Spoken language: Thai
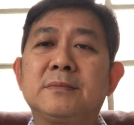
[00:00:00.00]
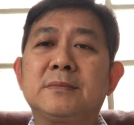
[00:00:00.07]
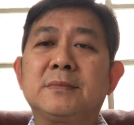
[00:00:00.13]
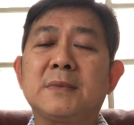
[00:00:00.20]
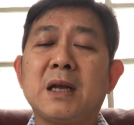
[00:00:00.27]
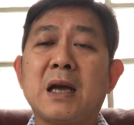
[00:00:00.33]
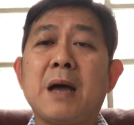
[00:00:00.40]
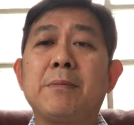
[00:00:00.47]

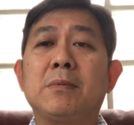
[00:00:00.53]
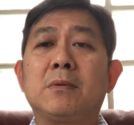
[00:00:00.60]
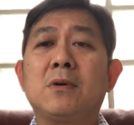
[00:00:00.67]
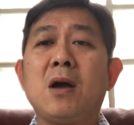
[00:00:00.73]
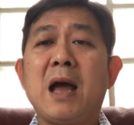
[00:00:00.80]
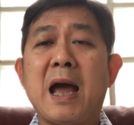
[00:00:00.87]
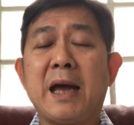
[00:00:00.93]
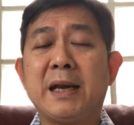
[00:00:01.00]
นะครับก็
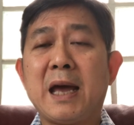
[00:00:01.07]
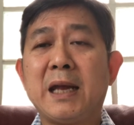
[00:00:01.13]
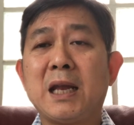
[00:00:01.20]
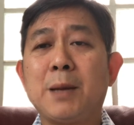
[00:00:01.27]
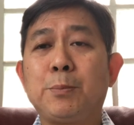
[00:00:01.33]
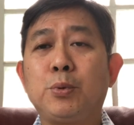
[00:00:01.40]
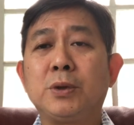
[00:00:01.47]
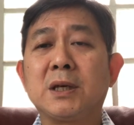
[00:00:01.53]
หาได้ใน
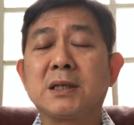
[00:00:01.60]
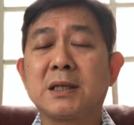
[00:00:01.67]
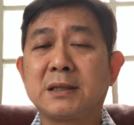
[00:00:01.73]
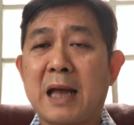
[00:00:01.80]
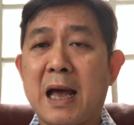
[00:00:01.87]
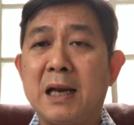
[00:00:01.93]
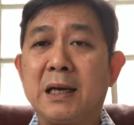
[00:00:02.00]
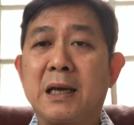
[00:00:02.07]
พุทธศาสนา
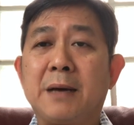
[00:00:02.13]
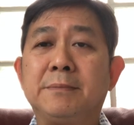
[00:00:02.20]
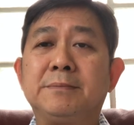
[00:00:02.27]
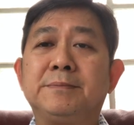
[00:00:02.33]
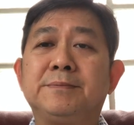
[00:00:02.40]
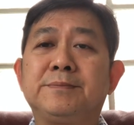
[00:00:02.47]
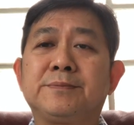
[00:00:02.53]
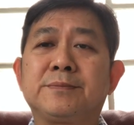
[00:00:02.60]
เลยครับ
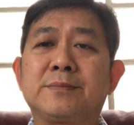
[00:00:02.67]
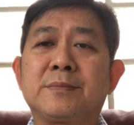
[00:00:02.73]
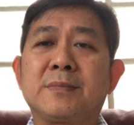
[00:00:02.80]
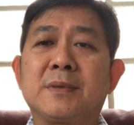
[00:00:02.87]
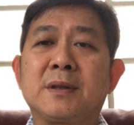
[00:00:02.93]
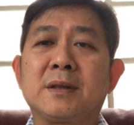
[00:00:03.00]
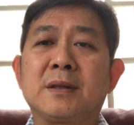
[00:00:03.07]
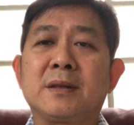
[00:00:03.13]

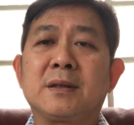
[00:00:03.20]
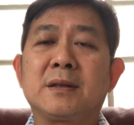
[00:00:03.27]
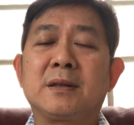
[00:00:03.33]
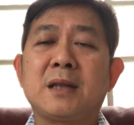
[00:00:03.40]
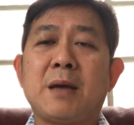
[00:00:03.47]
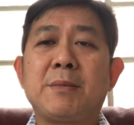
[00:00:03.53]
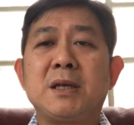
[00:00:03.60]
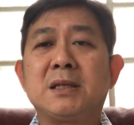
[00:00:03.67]
แต่
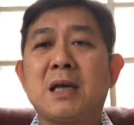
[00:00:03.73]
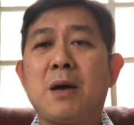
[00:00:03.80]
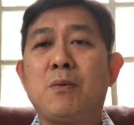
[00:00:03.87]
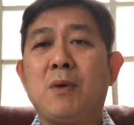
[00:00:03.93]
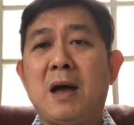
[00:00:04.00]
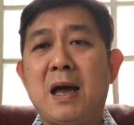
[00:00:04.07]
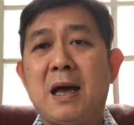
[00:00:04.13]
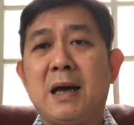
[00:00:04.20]
ไม่ทราบ
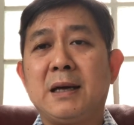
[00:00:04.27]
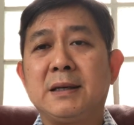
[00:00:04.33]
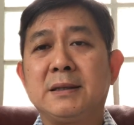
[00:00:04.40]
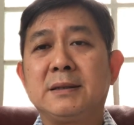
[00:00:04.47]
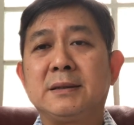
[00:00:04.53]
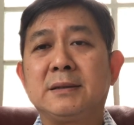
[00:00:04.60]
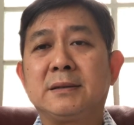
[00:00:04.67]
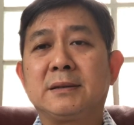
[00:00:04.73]
ว่า
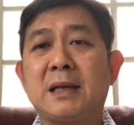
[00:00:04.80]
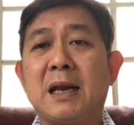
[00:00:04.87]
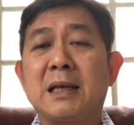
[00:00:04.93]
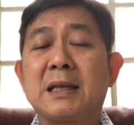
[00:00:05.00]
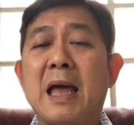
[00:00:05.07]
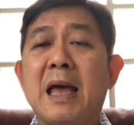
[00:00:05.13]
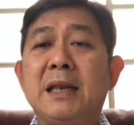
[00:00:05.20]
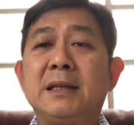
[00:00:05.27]
แต่ละ
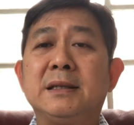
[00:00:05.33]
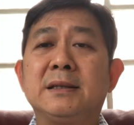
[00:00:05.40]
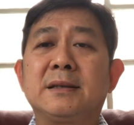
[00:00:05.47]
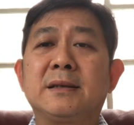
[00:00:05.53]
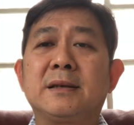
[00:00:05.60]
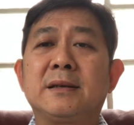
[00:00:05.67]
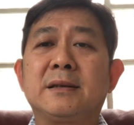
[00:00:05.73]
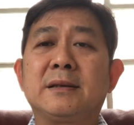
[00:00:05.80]
ท่าน
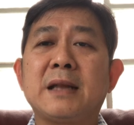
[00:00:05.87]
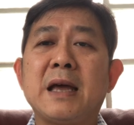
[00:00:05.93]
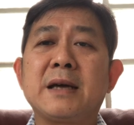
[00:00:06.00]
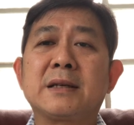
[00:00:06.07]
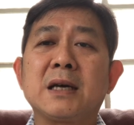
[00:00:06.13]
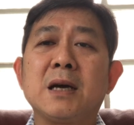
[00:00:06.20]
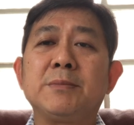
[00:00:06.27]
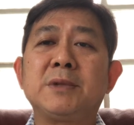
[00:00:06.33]
ได้
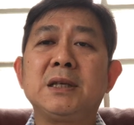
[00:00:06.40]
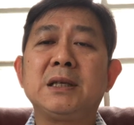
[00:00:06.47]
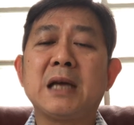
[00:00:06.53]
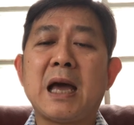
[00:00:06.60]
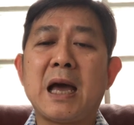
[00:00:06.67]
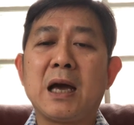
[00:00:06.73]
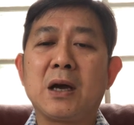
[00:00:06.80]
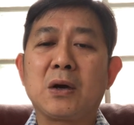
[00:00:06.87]
เริ่มที่จะ
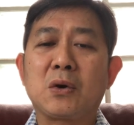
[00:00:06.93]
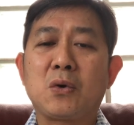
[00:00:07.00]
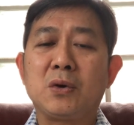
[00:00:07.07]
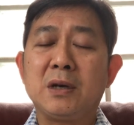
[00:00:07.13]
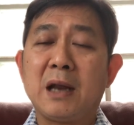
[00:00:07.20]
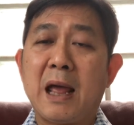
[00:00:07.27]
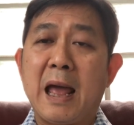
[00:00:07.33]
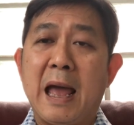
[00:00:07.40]
ค้น
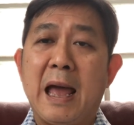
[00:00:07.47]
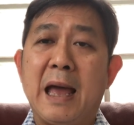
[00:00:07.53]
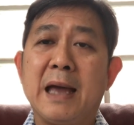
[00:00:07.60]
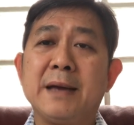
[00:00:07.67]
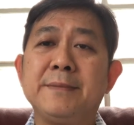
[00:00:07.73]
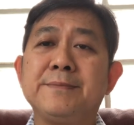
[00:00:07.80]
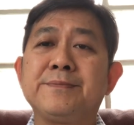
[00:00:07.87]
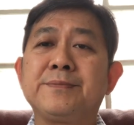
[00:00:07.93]
หา
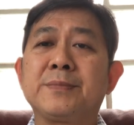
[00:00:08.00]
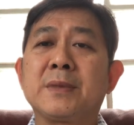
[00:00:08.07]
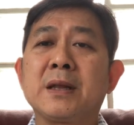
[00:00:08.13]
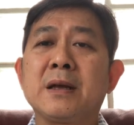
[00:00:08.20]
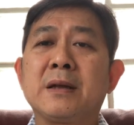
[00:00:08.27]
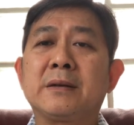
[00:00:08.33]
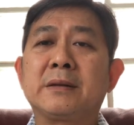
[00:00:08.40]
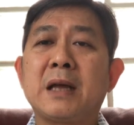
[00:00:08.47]

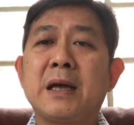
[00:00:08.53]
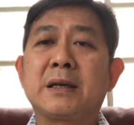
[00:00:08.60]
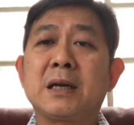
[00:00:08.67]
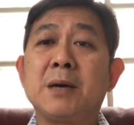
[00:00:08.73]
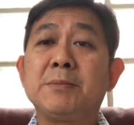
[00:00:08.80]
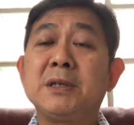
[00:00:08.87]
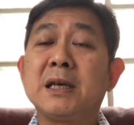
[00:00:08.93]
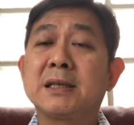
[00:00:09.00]
ได้เริ่ม
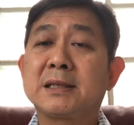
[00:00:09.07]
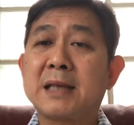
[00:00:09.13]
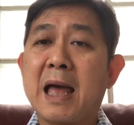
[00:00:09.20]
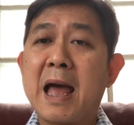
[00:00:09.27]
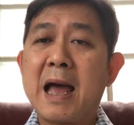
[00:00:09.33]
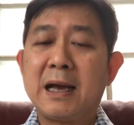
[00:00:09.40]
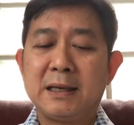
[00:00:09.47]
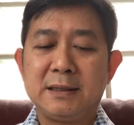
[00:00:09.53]
ที่จะสร้า
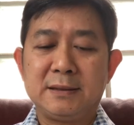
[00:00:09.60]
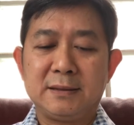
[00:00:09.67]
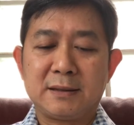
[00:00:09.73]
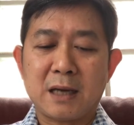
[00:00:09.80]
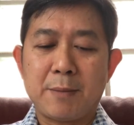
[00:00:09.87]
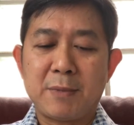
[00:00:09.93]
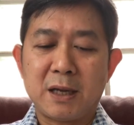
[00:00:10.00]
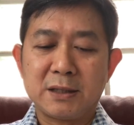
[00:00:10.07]
ง
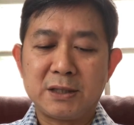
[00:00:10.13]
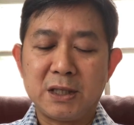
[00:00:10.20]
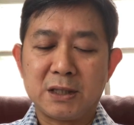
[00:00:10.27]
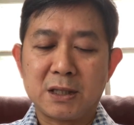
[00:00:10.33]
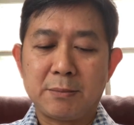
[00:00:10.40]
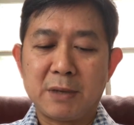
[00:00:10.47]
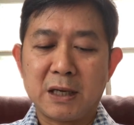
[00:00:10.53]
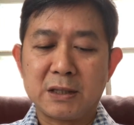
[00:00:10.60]
กำลังจิต
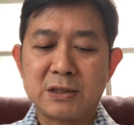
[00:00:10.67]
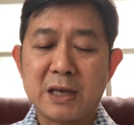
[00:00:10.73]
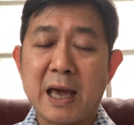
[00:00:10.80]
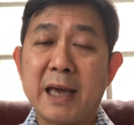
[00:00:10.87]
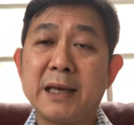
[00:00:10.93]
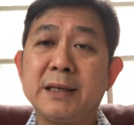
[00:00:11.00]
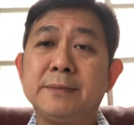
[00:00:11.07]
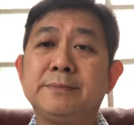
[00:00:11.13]
กำลังใจ
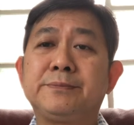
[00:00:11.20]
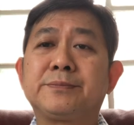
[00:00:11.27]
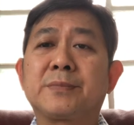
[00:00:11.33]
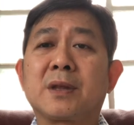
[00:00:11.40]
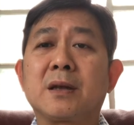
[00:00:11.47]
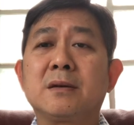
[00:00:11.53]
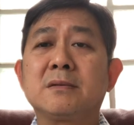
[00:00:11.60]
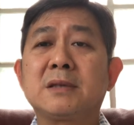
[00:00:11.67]

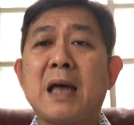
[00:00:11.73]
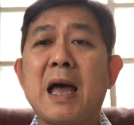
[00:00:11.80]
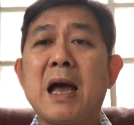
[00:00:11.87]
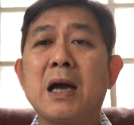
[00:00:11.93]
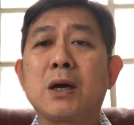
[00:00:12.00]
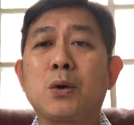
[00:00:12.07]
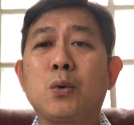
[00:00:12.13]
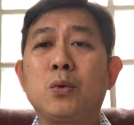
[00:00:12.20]
สร้าง
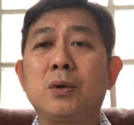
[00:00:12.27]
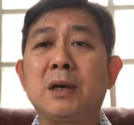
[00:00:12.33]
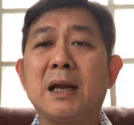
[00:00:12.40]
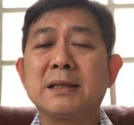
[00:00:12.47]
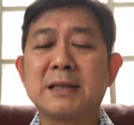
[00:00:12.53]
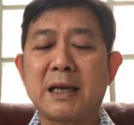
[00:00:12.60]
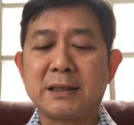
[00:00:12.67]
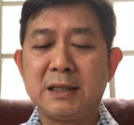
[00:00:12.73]
คุณลัก
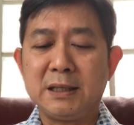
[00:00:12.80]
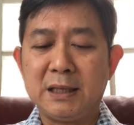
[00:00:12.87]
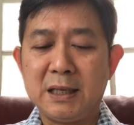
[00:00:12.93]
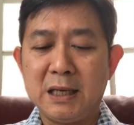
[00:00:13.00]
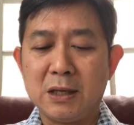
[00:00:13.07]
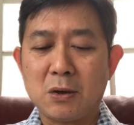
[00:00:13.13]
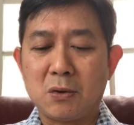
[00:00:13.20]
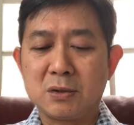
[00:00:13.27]
ษณะที่ดี
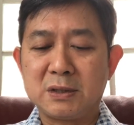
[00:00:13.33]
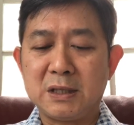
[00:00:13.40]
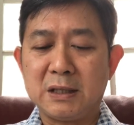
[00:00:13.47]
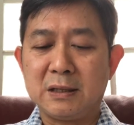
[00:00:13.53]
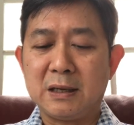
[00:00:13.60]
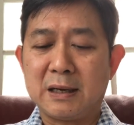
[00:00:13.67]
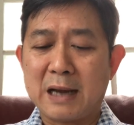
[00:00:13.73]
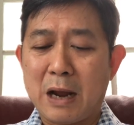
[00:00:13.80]
ของจิต
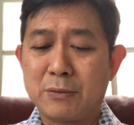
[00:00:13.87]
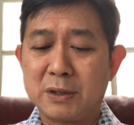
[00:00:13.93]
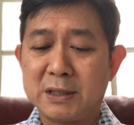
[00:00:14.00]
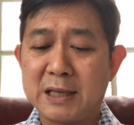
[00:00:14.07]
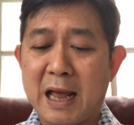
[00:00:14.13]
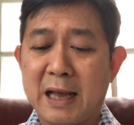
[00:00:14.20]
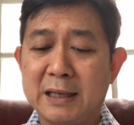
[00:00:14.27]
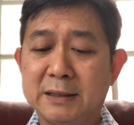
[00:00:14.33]
แล้วหรือยัง